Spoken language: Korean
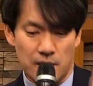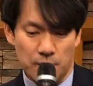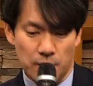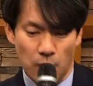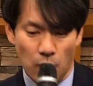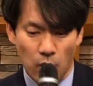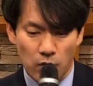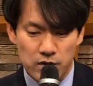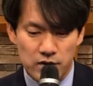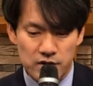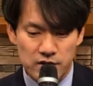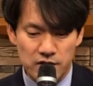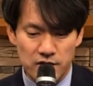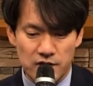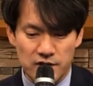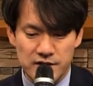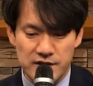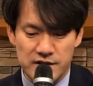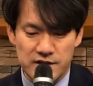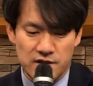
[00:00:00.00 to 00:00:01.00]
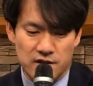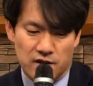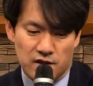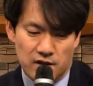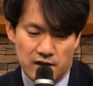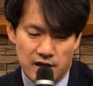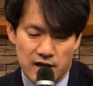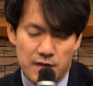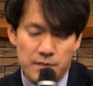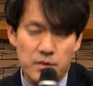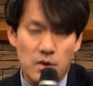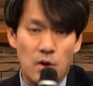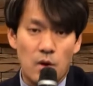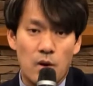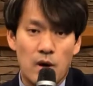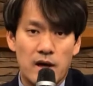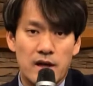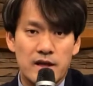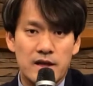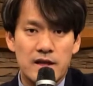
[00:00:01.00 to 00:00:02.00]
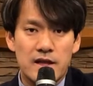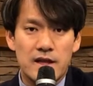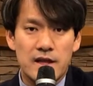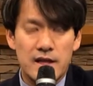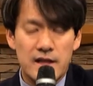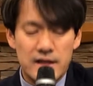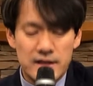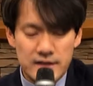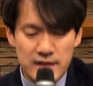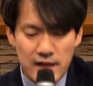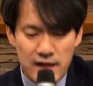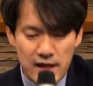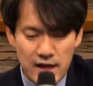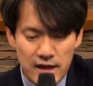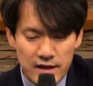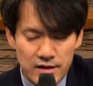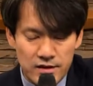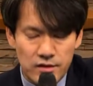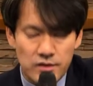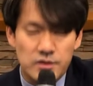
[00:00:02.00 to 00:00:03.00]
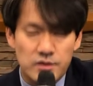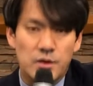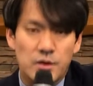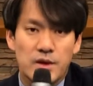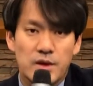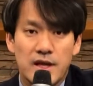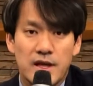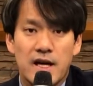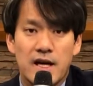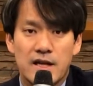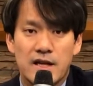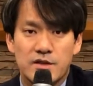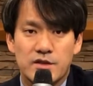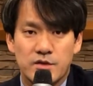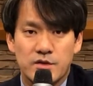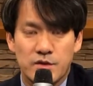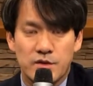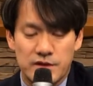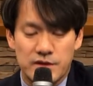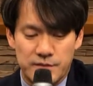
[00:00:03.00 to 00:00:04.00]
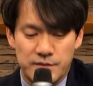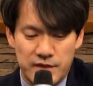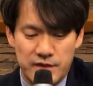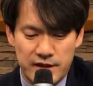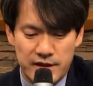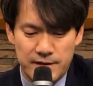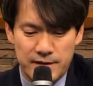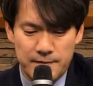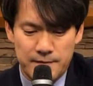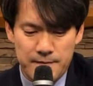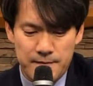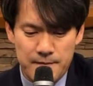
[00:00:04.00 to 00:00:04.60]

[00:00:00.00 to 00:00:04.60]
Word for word: 모든 것에서 하나님 여호와를 사랑하는 것으로 이해할 수 있습니다.